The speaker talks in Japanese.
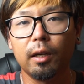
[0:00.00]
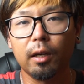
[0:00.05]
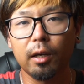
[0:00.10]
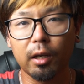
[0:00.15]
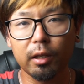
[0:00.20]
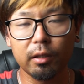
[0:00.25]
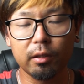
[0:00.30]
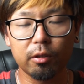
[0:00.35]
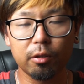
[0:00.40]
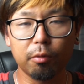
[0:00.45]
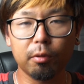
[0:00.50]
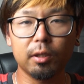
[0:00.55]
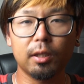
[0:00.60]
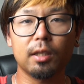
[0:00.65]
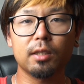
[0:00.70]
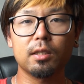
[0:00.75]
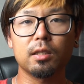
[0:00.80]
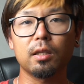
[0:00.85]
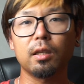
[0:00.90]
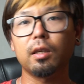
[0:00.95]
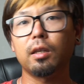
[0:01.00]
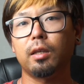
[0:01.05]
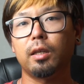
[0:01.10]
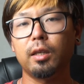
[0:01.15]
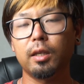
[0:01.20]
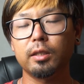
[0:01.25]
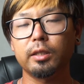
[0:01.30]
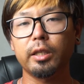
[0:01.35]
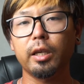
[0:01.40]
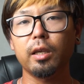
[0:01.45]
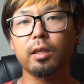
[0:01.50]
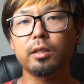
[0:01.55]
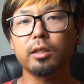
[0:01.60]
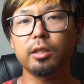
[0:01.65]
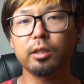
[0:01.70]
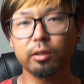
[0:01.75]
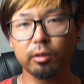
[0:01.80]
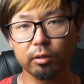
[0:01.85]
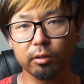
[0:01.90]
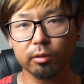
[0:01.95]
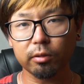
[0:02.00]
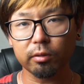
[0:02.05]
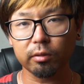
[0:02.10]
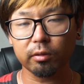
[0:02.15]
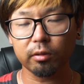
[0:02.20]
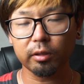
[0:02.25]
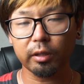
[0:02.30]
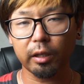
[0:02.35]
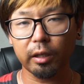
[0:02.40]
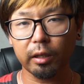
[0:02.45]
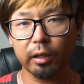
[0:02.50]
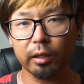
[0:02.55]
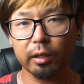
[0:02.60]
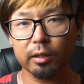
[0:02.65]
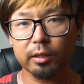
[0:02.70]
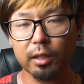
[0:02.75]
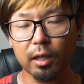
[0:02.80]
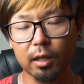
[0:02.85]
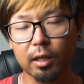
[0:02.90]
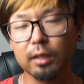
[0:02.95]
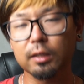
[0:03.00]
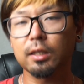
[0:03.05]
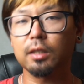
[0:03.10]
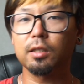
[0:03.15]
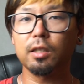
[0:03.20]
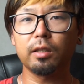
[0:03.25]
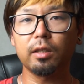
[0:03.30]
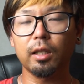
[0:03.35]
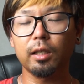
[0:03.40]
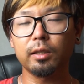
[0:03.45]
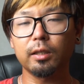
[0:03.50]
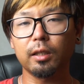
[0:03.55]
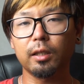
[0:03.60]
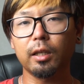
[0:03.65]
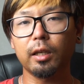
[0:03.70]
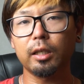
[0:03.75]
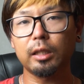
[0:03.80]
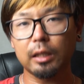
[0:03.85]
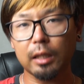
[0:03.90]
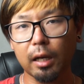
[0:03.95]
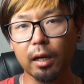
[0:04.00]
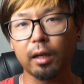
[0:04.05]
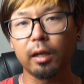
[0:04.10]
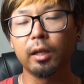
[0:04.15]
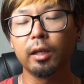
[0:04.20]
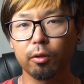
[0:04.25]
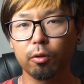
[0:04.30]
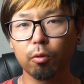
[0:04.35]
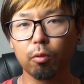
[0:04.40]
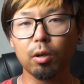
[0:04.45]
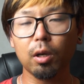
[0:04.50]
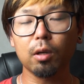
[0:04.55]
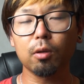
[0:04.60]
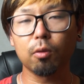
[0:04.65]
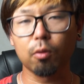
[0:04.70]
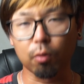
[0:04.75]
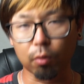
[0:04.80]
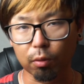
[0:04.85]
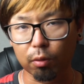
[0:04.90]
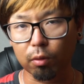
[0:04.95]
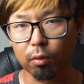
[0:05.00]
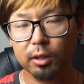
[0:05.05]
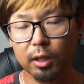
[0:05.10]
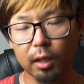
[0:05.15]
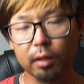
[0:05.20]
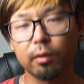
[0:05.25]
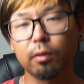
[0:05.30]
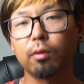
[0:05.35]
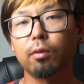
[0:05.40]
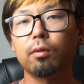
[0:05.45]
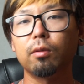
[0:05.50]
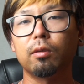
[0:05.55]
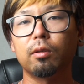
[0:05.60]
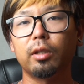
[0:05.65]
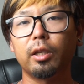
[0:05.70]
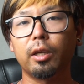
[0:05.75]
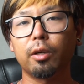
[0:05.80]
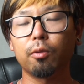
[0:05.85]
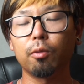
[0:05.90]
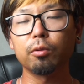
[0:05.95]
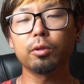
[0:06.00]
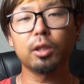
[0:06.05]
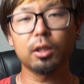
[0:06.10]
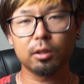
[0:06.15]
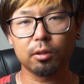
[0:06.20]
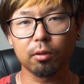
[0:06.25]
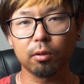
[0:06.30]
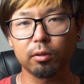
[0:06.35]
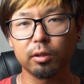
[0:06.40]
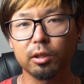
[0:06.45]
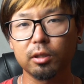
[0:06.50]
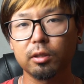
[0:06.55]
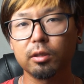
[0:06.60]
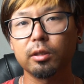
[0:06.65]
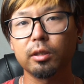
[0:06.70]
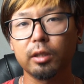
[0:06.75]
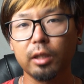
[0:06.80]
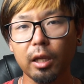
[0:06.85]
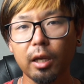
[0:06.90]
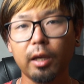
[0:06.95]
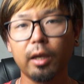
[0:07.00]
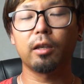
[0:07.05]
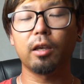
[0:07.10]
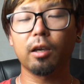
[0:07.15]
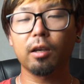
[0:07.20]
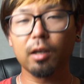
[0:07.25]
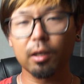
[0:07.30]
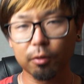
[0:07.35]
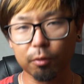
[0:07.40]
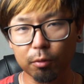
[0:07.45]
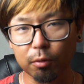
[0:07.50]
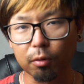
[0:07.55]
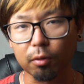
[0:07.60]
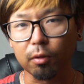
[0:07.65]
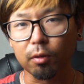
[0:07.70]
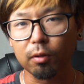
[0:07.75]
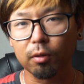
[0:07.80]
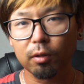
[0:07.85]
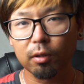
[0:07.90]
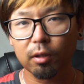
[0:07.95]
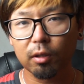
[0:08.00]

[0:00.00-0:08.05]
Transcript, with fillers: はい。今日はですね、えー、先日、えー、参加させていただいた、同学校さんの、えー、コンテストについて、結果の方、